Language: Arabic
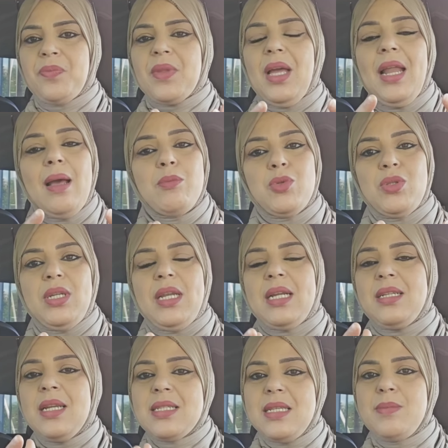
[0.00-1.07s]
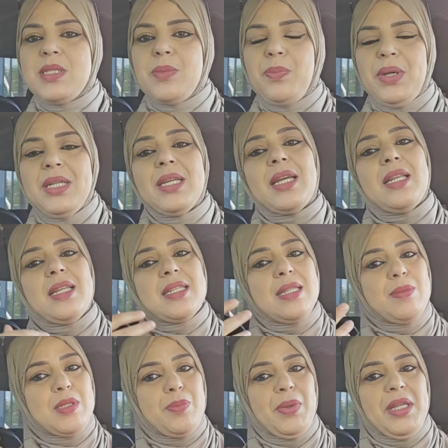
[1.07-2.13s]
الحمد لله الناس اللي متبعيني كاين الناس
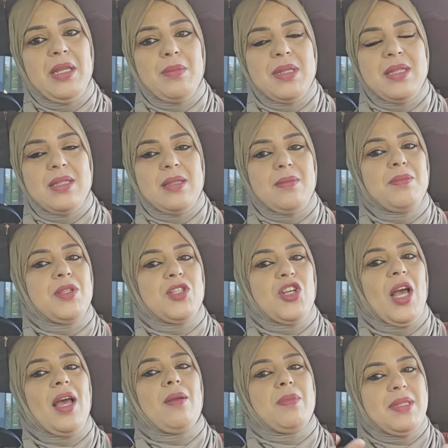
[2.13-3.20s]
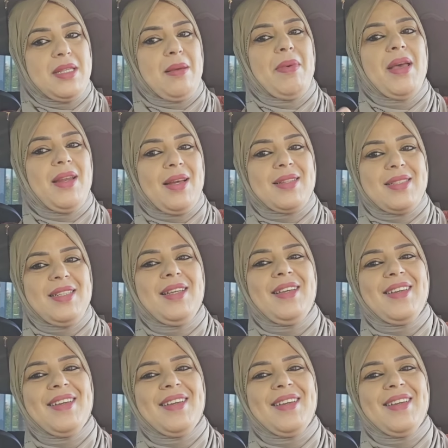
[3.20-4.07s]
اللي متبعيني من, من شحال من زمان اختي